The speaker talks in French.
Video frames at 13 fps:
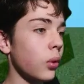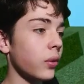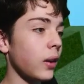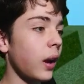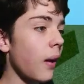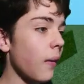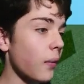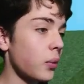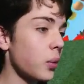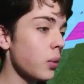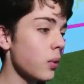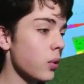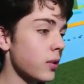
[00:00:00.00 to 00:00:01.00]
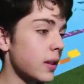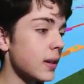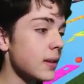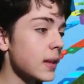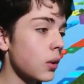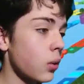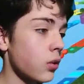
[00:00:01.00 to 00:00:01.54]
en train de euh,
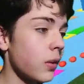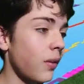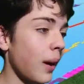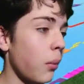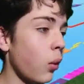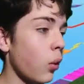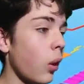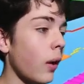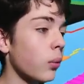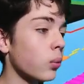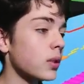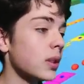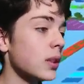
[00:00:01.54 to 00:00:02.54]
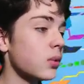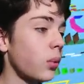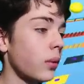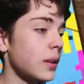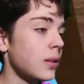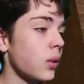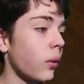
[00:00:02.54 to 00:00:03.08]
stresser quand je vais vraiment leur annoncer sur
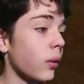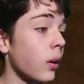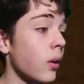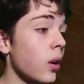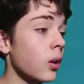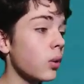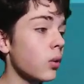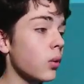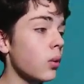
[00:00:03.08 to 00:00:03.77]
Discord que,